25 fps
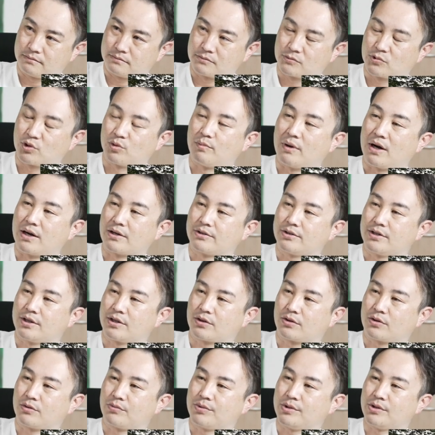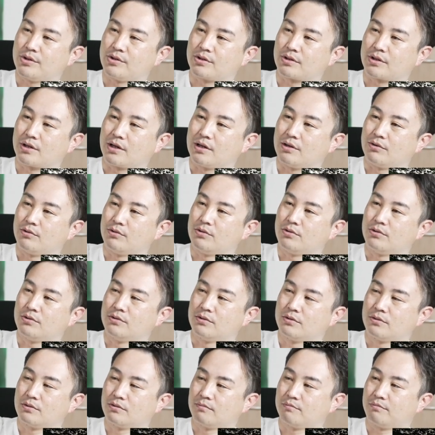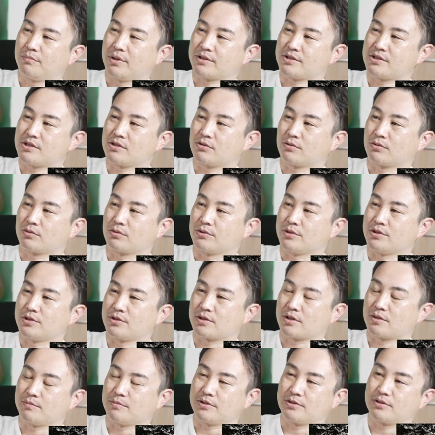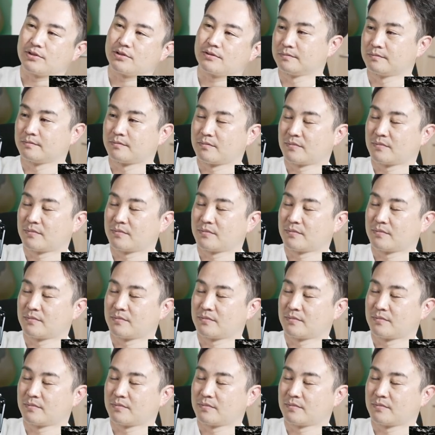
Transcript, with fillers: このマグネットフィルターをパチッと取り付けます。